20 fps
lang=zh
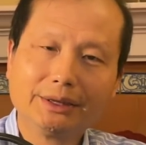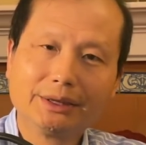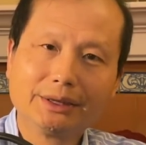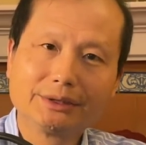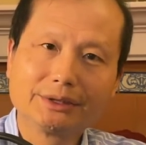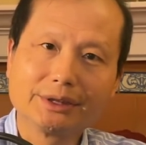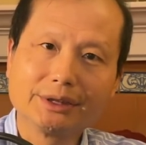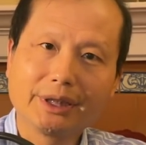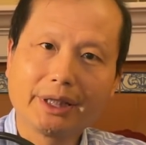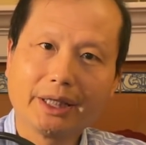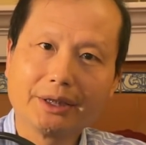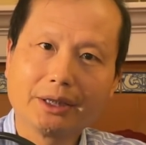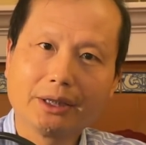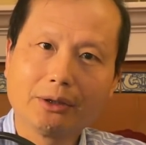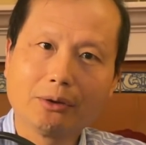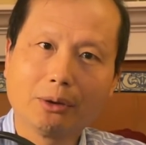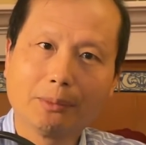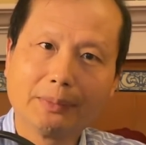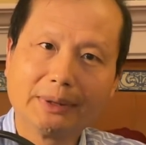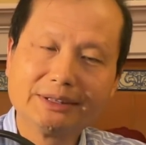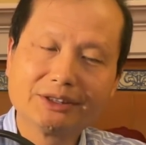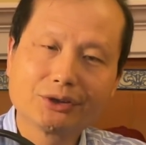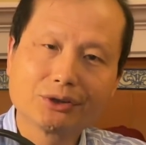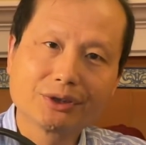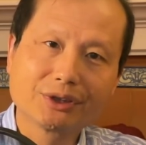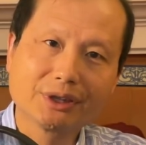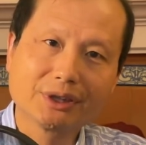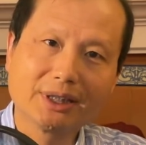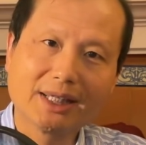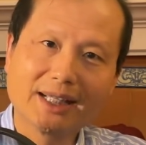今天呢，我们继
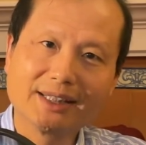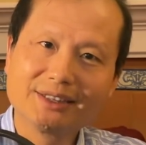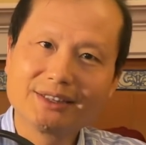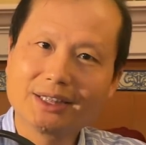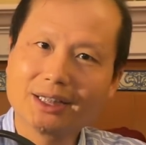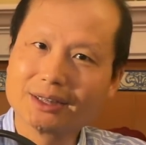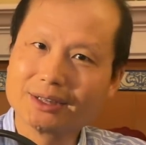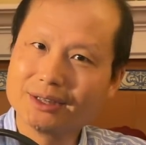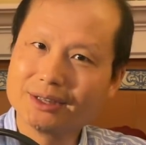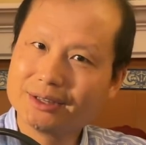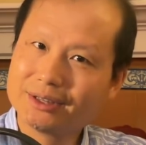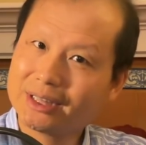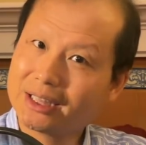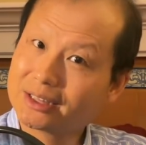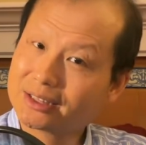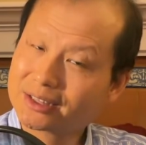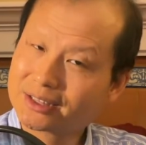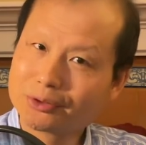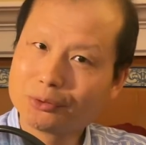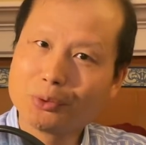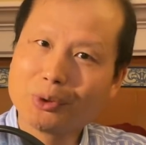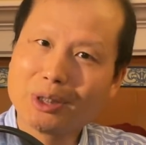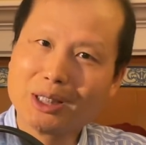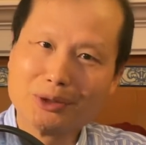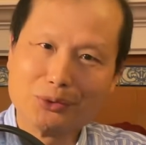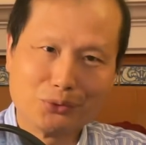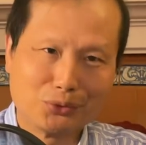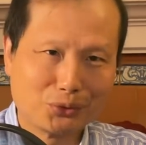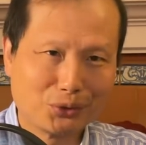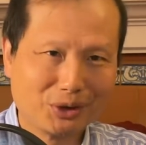续来讲一讲志
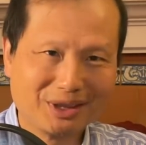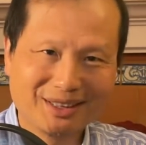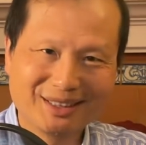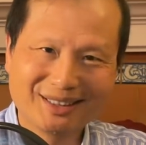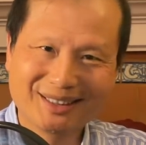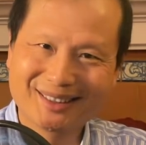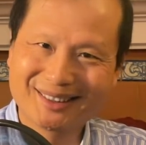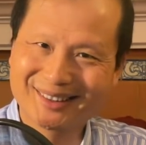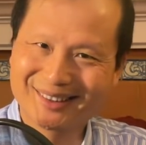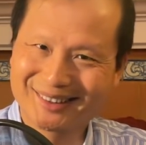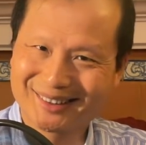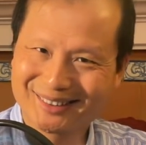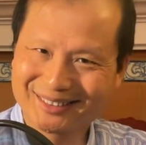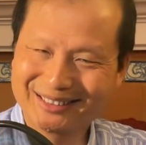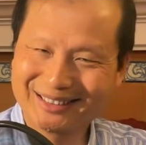愿军的